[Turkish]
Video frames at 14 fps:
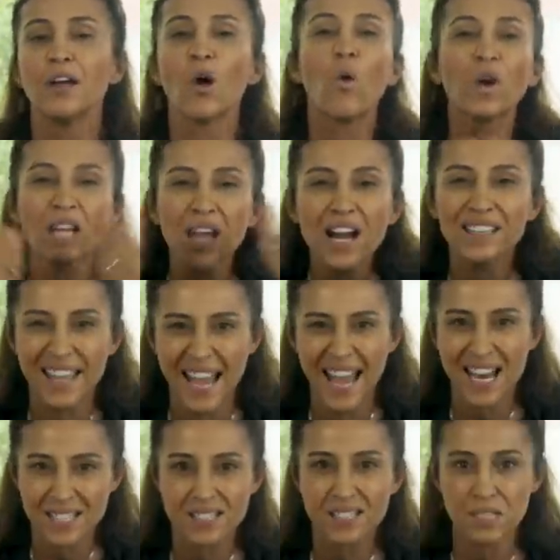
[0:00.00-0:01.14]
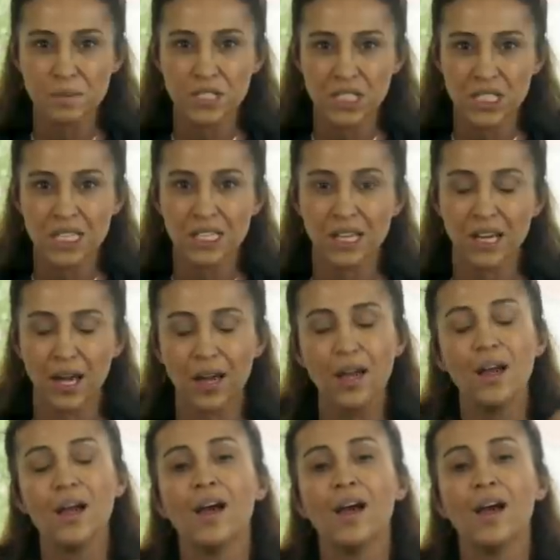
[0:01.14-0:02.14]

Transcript: Ya o kadar değersiz bir şey ki.